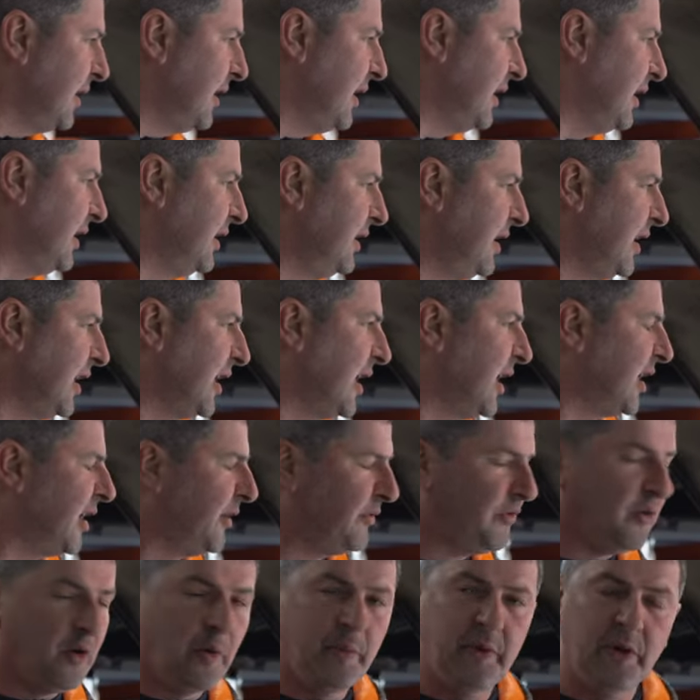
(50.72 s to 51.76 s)
äh, in
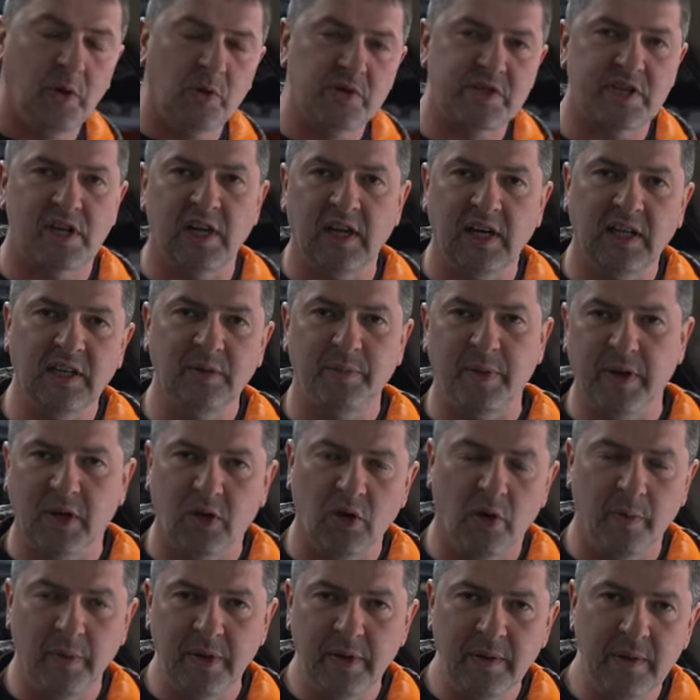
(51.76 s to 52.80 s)
irgendeiner Form in unserer Hand
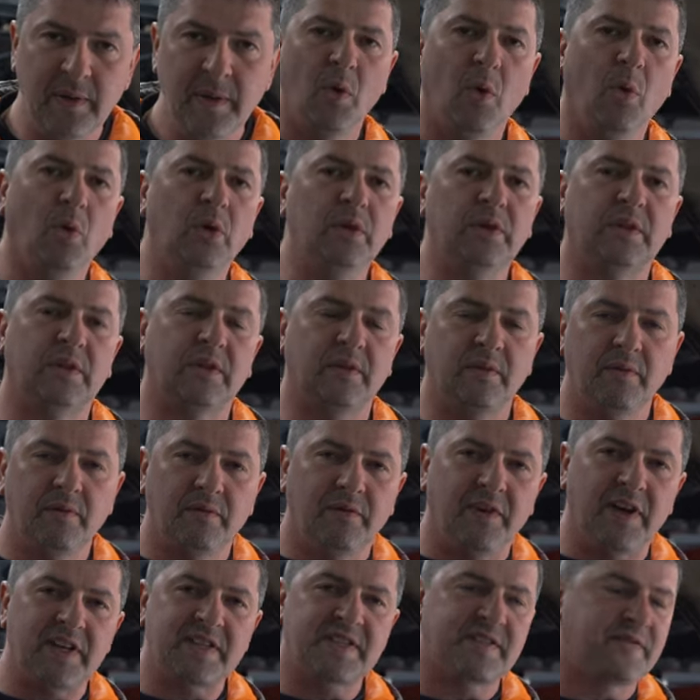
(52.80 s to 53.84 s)
bekommen? Und
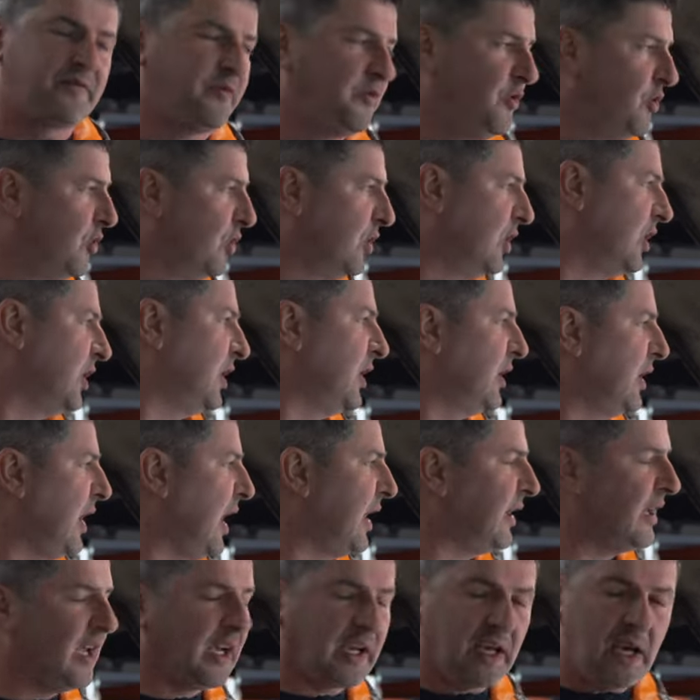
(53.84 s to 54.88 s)
was für
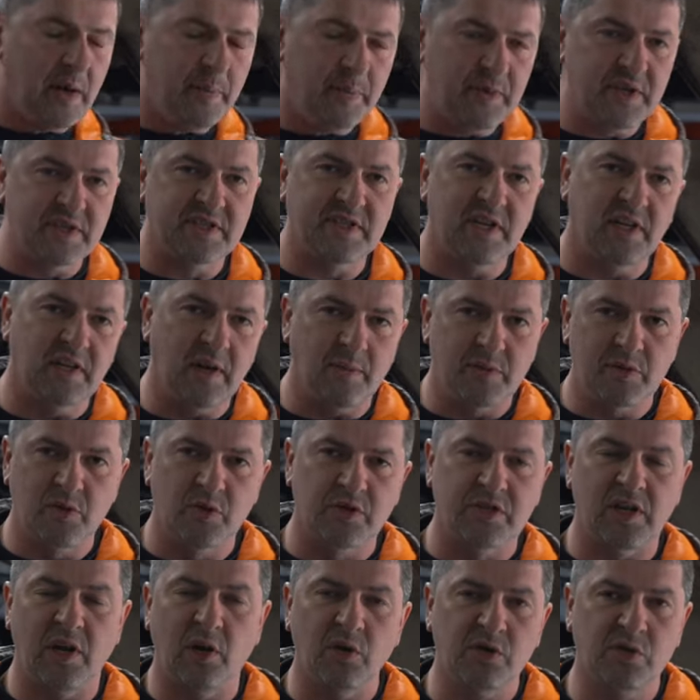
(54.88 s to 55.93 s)
ein Ergebnis dann am
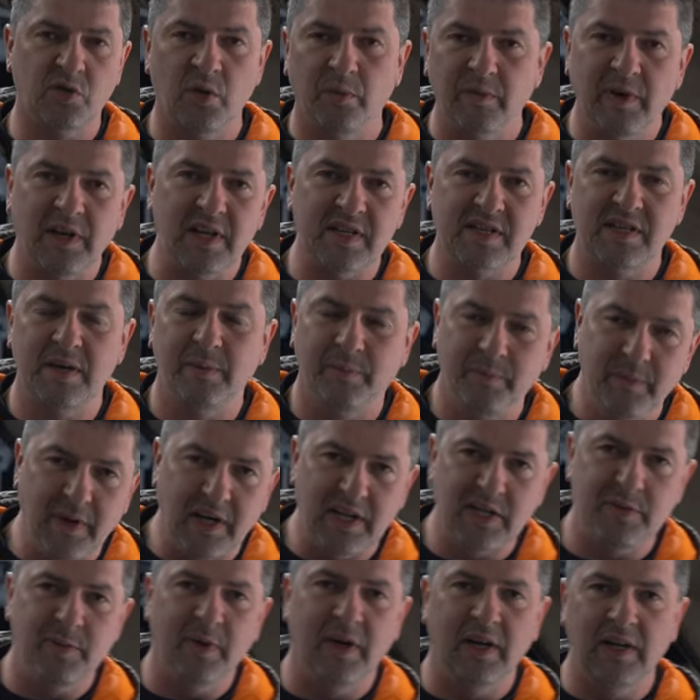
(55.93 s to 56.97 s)
Schluss rauskommt, weil es gibt
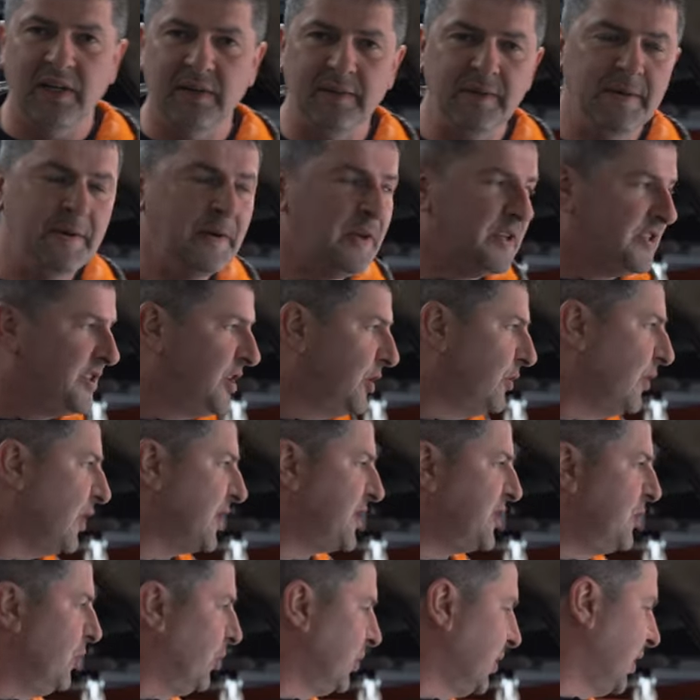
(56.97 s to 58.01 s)
manchmal
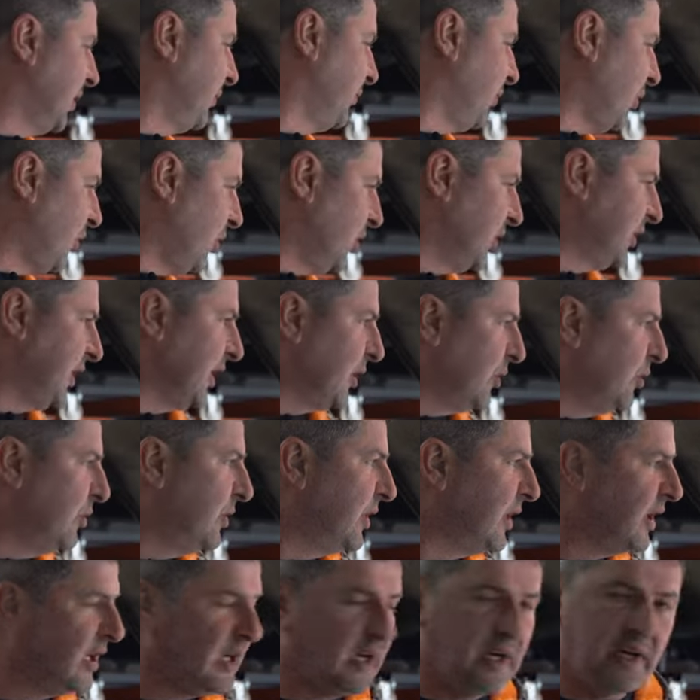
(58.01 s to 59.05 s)
Situationen, wo der
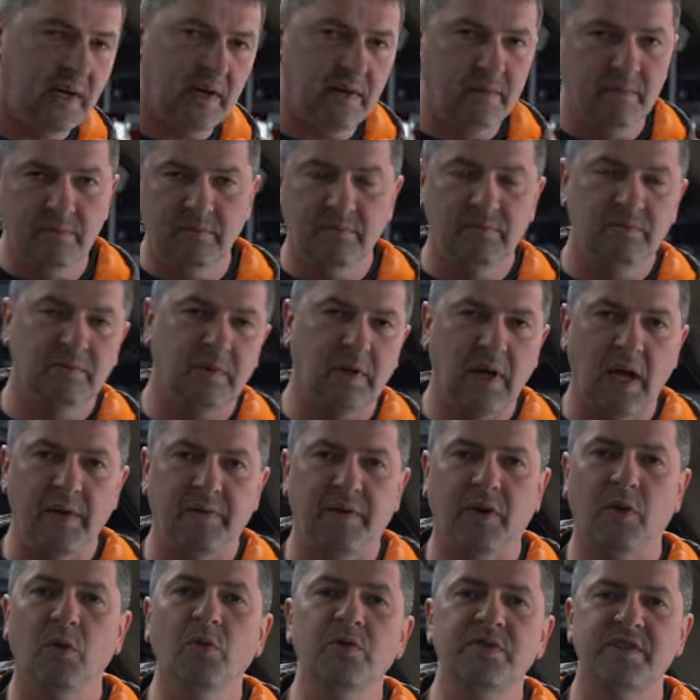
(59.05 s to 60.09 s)
Kunde ähm,
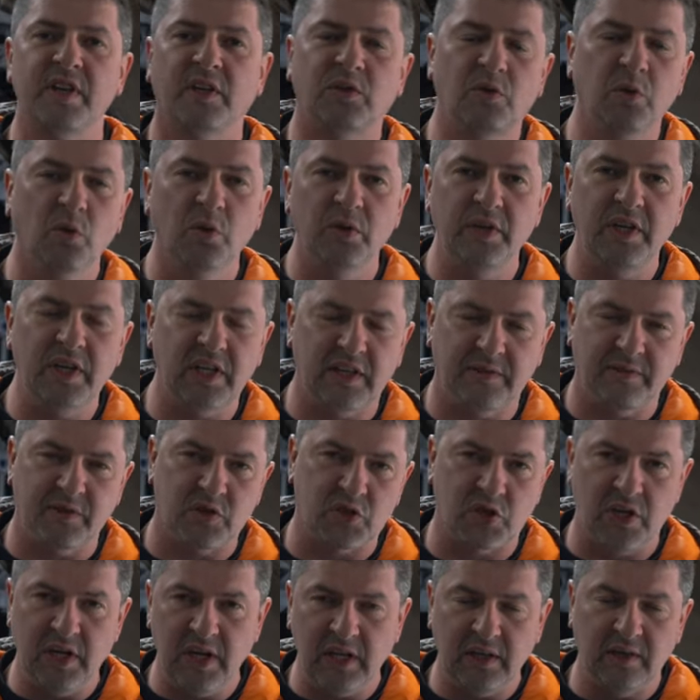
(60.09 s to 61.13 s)
einfach unser Tun nicht
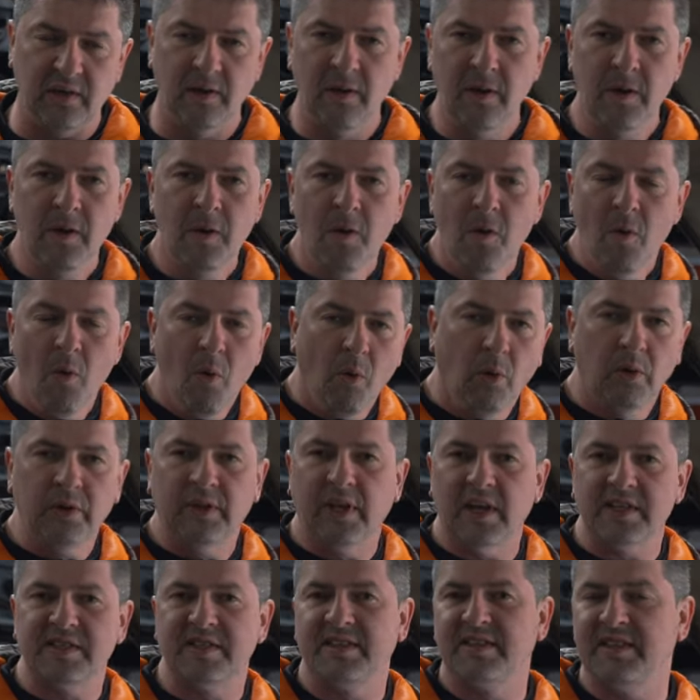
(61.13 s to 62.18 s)
versteht
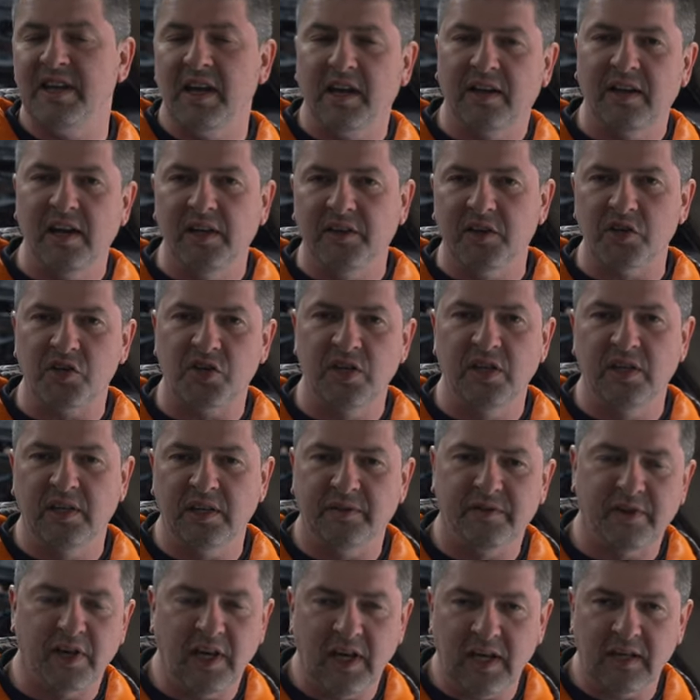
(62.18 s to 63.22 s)
und das sehr kritisch
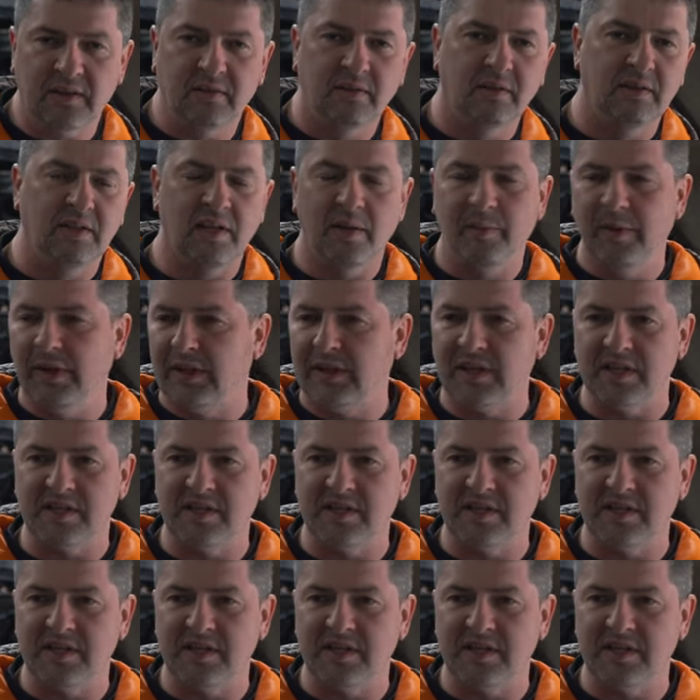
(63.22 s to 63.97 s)
hinterfragt. Und damit